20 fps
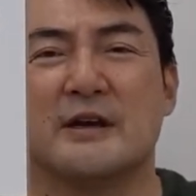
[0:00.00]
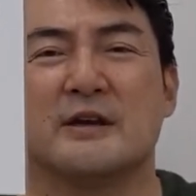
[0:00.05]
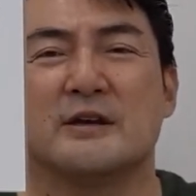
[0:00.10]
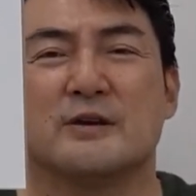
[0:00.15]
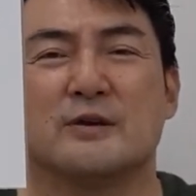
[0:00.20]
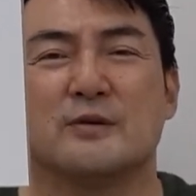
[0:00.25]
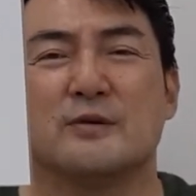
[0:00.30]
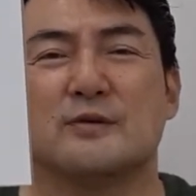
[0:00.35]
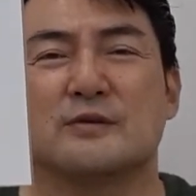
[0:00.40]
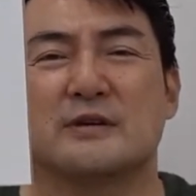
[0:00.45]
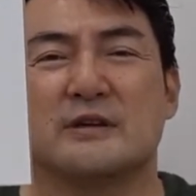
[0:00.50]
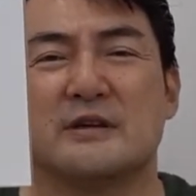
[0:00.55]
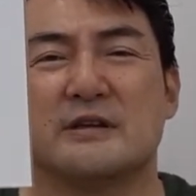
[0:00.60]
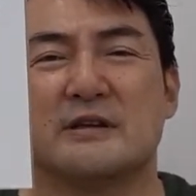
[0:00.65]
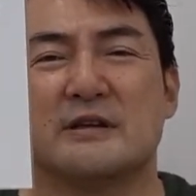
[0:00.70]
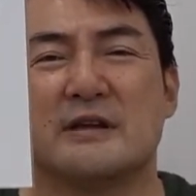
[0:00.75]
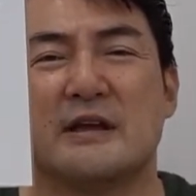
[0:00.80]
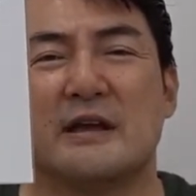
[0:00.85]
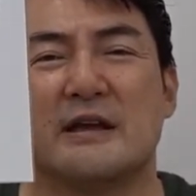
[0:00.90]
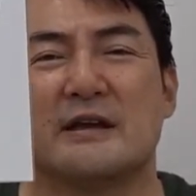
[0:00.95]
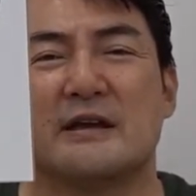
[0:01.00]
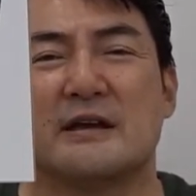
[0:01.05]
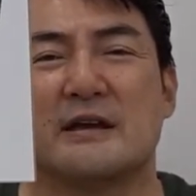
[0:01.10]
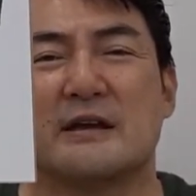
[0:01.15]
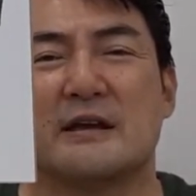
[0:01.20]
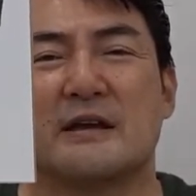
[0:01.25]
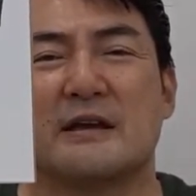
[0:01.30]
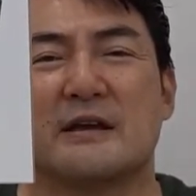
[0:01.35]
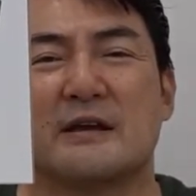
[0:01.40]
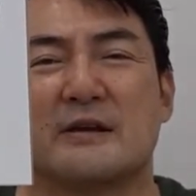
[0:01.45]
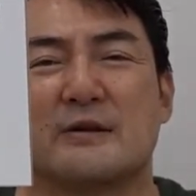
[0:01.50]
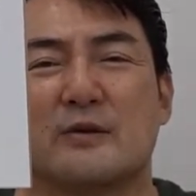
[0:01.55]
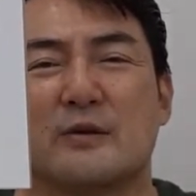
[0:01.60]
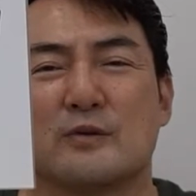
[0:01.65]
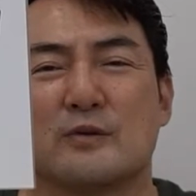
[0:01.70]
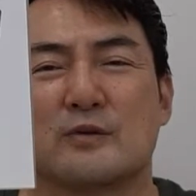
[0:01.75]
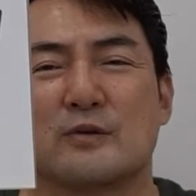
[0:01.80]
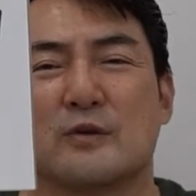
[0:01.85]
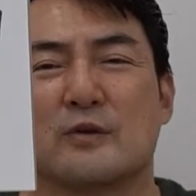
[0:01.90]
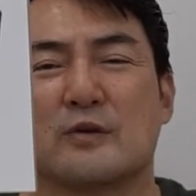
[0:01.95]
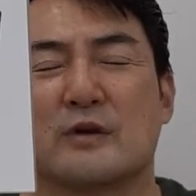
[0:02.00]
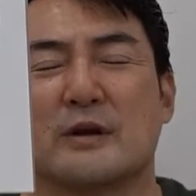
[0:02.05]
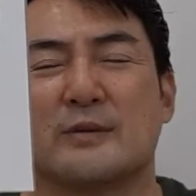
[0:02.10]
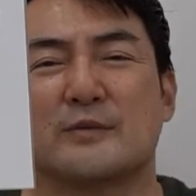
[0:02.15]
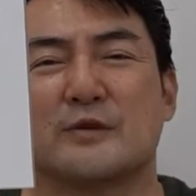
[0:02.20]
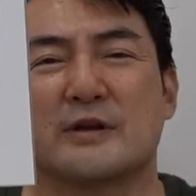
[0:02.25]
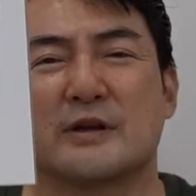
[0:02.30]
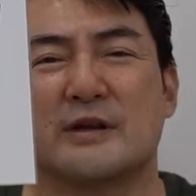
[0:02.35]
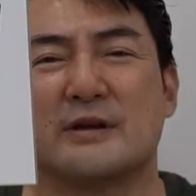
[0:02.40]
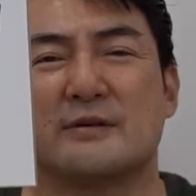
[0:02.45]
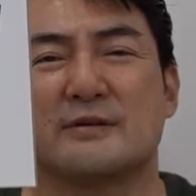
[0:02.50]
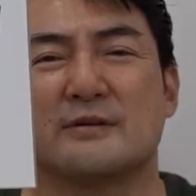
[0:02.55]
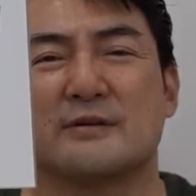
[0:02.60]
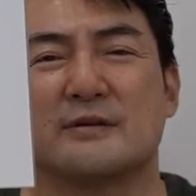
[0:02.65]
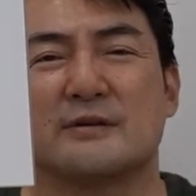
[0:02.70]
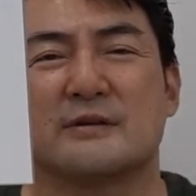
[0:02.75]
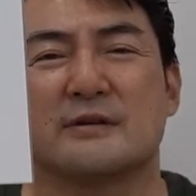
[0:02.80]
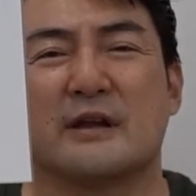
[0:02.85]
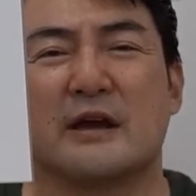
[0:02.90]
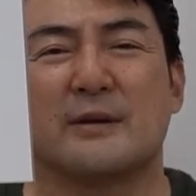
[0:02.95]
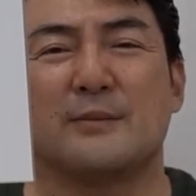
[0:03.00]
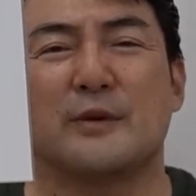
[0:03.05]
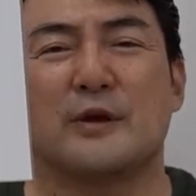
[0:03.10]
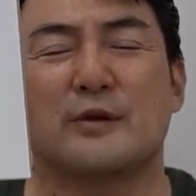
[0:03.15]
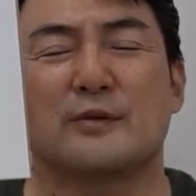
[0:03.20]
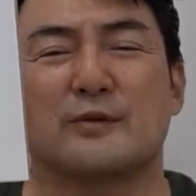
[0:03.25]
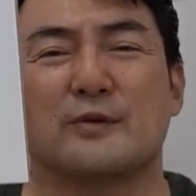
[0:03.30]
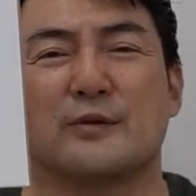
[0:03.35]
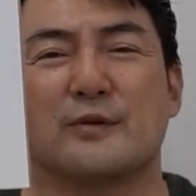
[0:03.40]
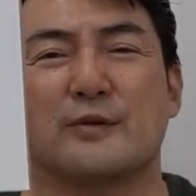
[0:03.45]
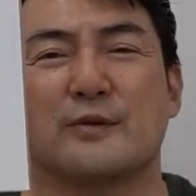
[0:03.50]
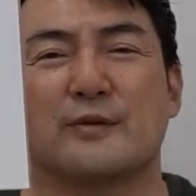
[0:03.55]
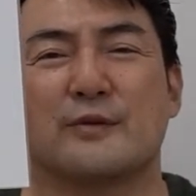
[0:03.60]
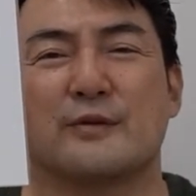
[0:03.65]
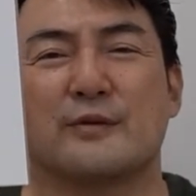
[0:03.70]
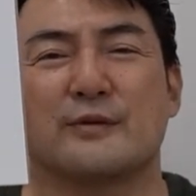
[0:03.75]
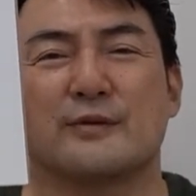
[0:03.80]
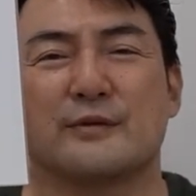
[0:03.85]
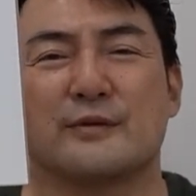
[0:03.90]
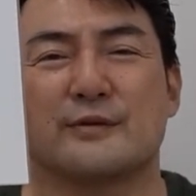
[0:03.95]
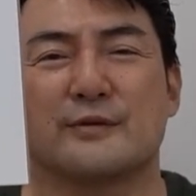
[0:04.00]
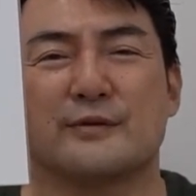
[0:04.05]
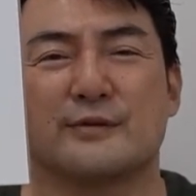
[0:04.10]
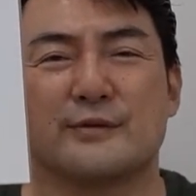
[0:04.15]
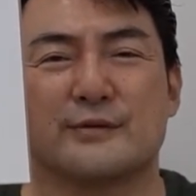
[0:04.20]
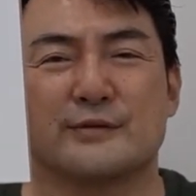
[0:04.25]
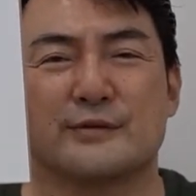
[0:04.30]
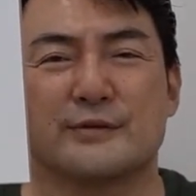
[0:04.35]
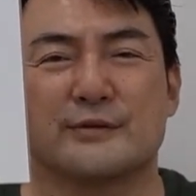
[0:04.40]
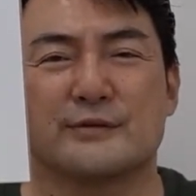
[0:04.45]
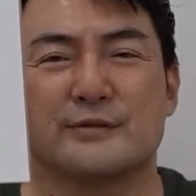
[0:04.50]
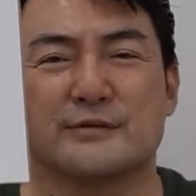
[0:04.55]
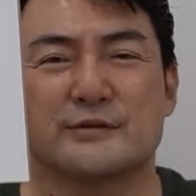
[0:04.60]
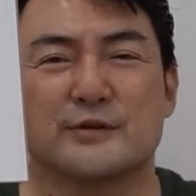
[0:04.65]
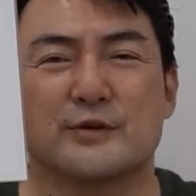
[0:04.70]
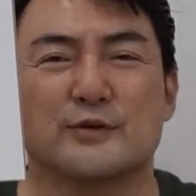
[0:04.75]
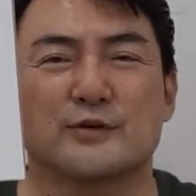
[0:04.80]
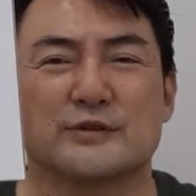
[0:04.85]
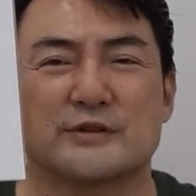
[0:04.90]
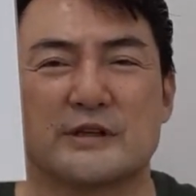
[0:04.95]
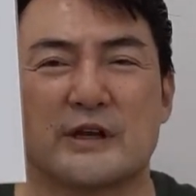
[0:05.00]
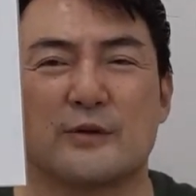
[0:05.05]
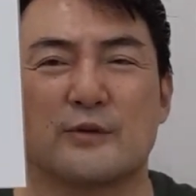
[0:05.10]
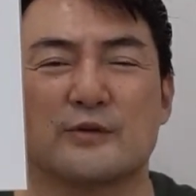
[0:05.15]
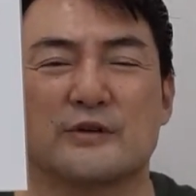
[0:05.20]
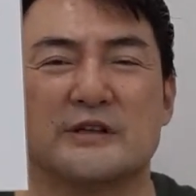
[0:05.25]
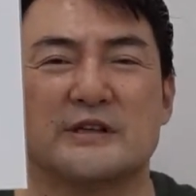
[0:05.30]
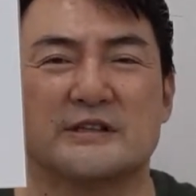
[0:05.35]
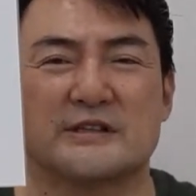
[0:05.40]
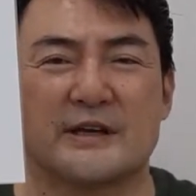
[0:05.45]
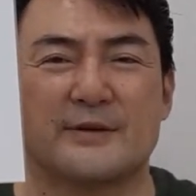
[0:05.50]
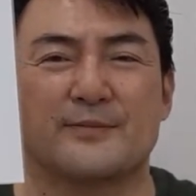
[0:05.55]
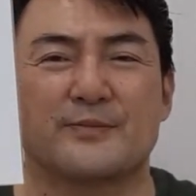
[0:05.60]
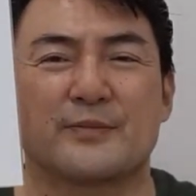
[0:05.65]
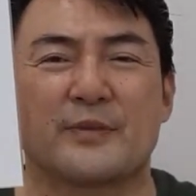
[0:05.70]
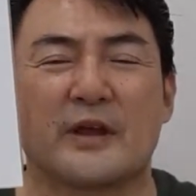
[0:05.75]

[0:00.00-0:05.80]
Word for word: ひょうきんで、えー、ントとかもできるタイミングの上手なお兄さん